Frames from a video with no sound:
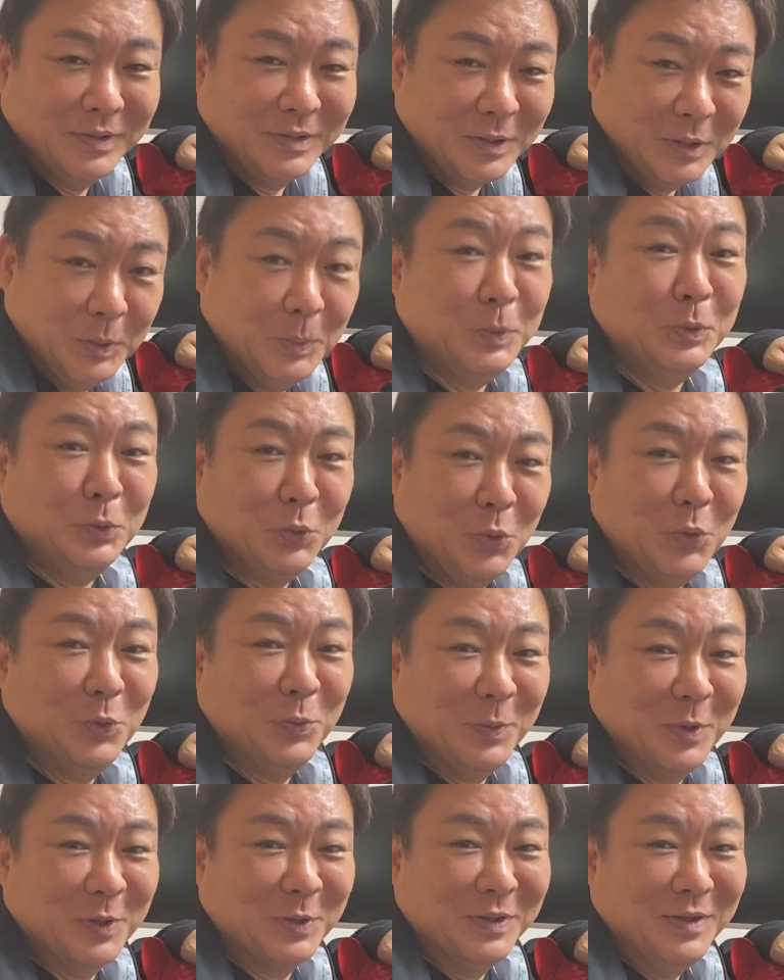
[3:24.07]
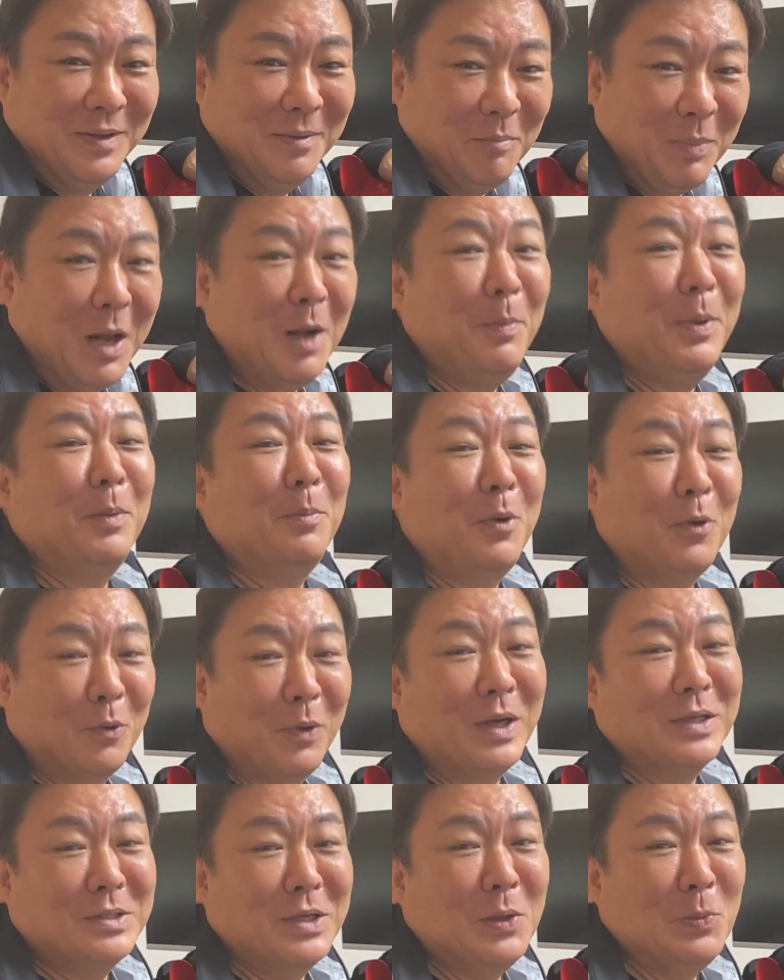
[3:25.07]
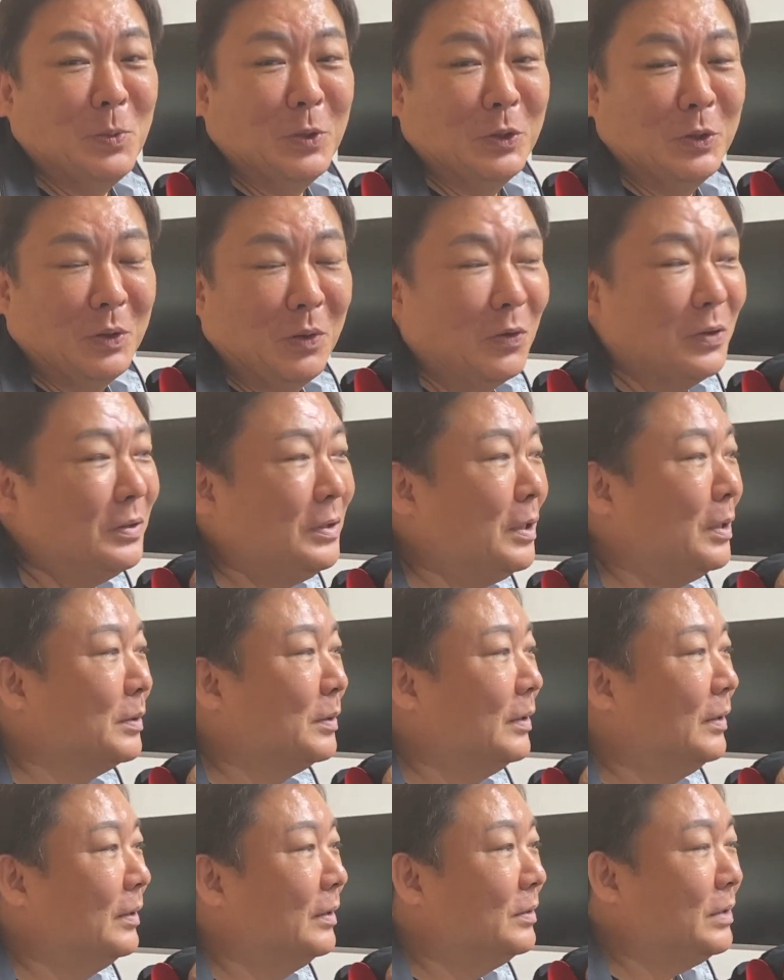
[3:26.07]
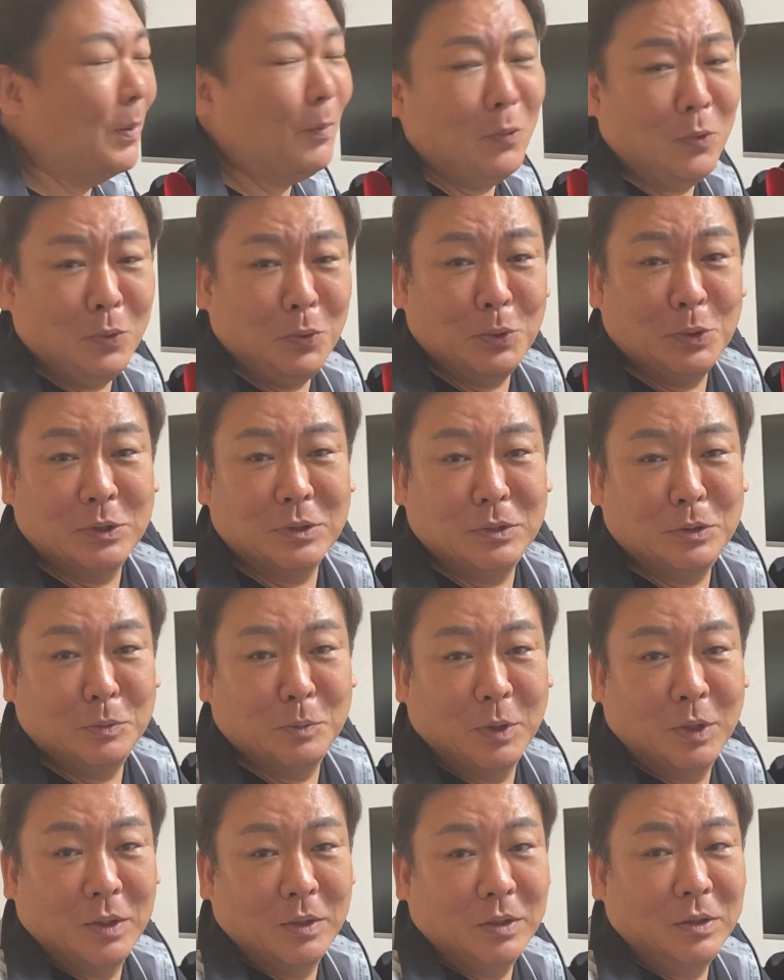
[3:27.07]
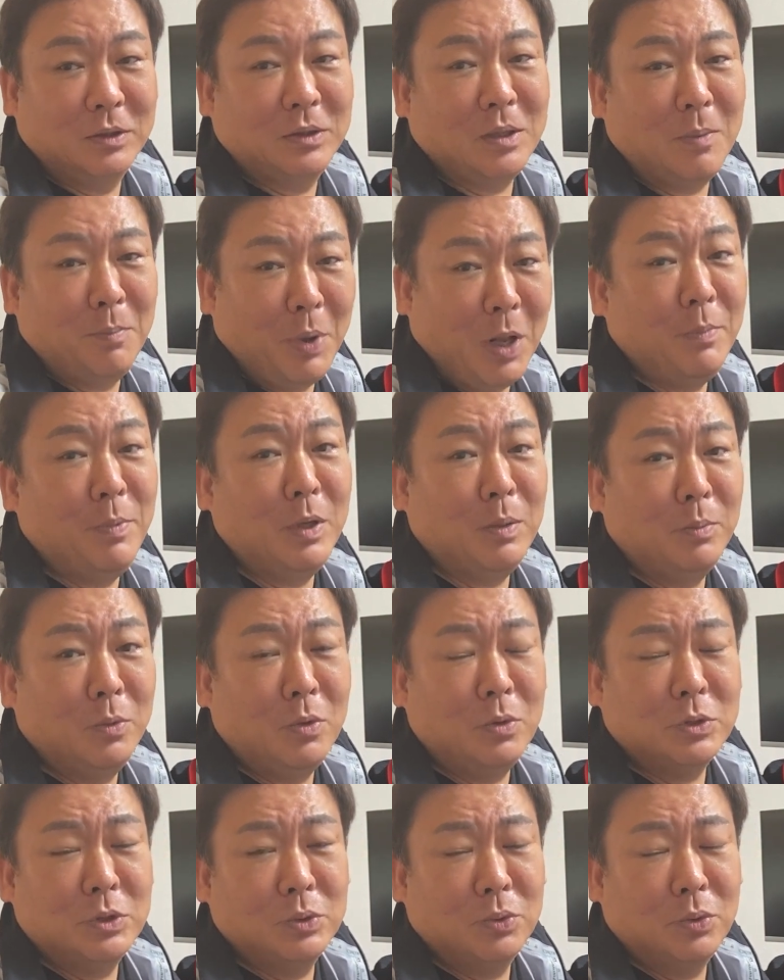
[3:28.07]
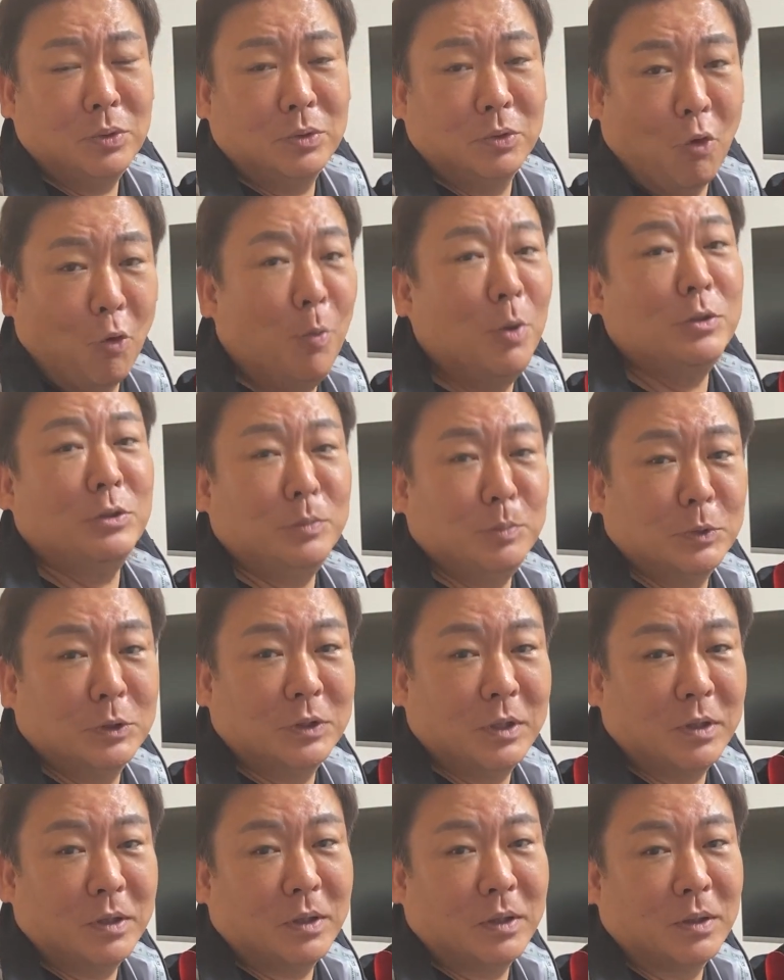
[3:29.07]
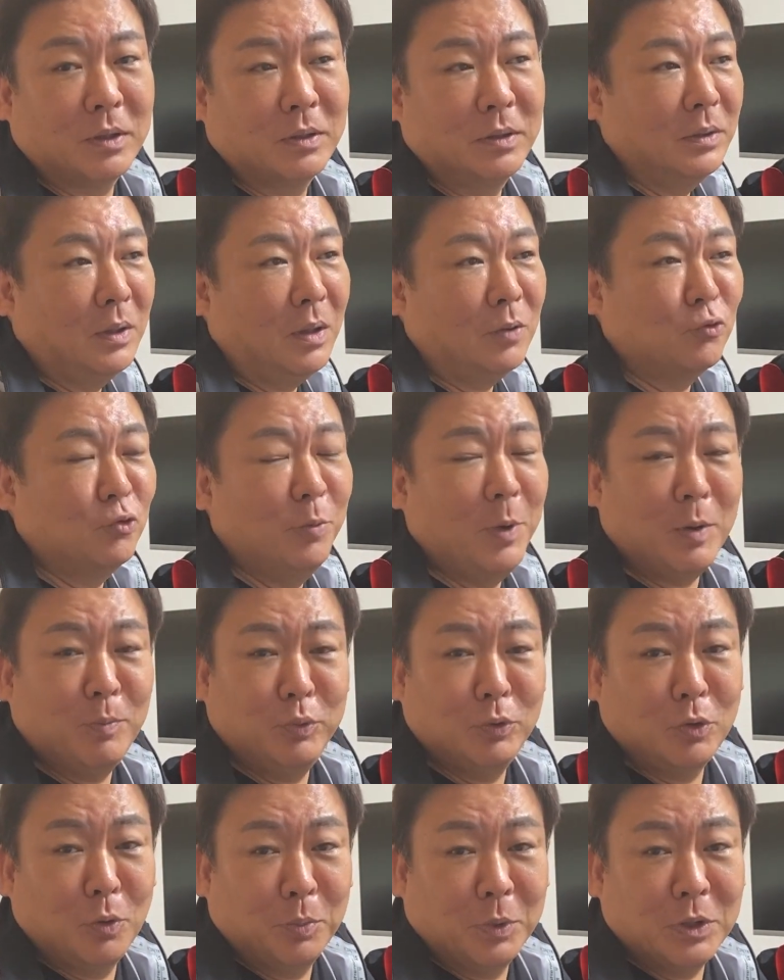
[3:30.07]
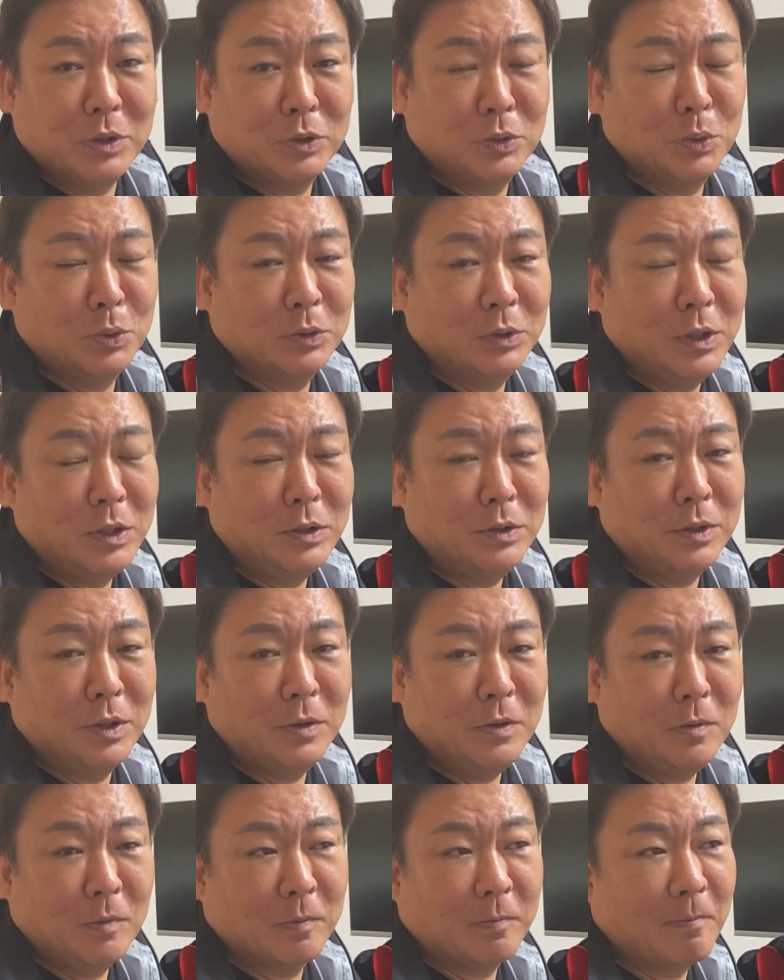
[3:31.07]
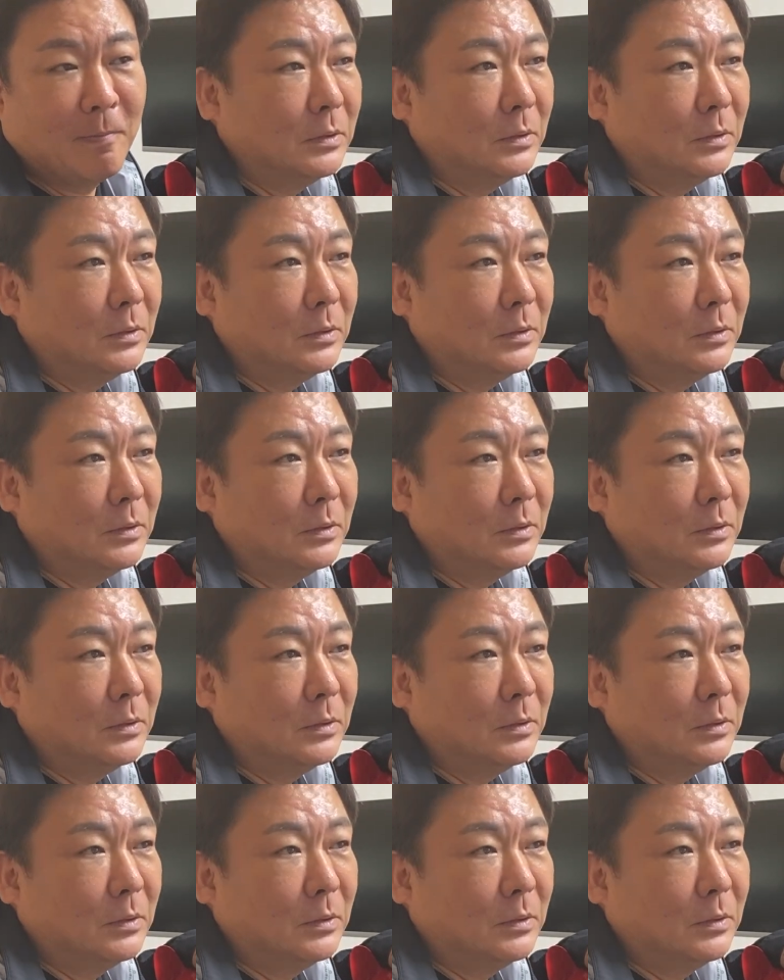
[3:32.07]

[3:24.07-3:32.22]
기분 좋으면 팔백 명 꽉 차면. 어 근데 참고로 지금 일단 팔백 명 지원이 넘었습니다. 구백 분 넘게 지원을 했는데요.